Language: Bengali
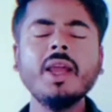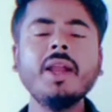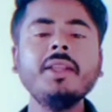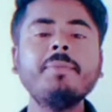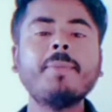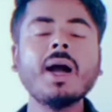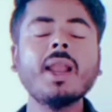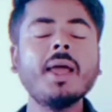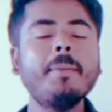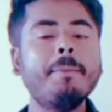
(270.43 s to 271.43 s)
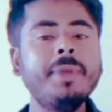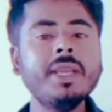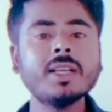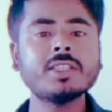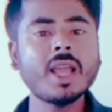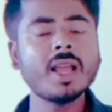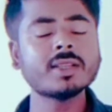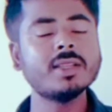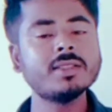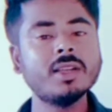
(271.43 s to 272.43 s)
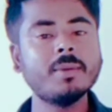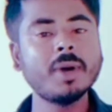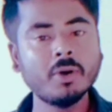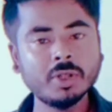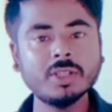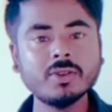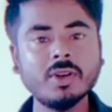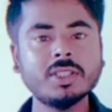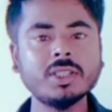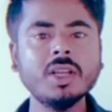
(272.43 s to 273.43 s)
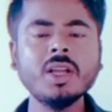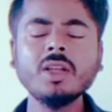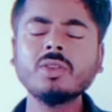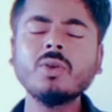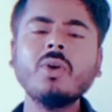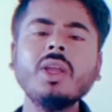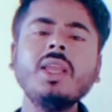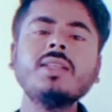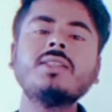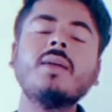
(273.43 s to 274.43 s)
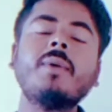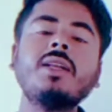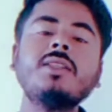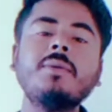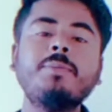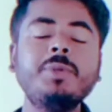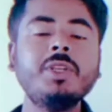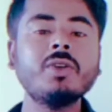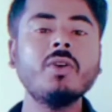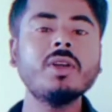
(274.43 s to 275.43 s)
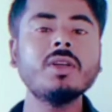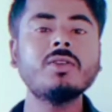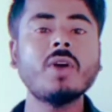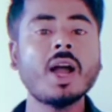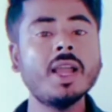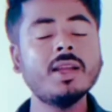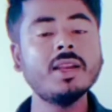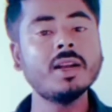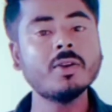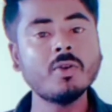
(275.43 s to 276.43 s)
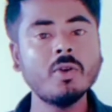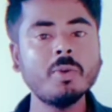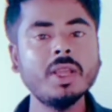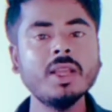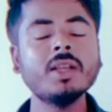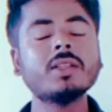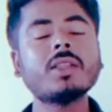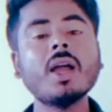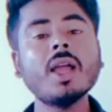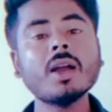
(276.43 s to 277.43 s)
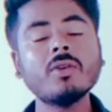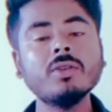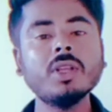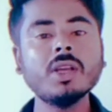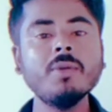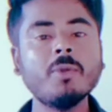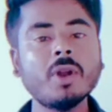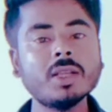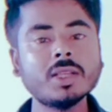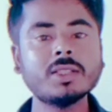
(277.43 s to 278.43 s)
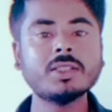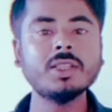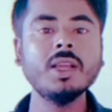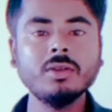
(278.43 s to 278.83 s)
এটি বাংলার বিগেস্ট অ্যাকশন সিনেমা হতে চলেছে তো এই সিনেমাটি যে ভীষণ কিছু হাই ক্রিয়েট করবে তা এখন থেকেই বলা যাচ্ছে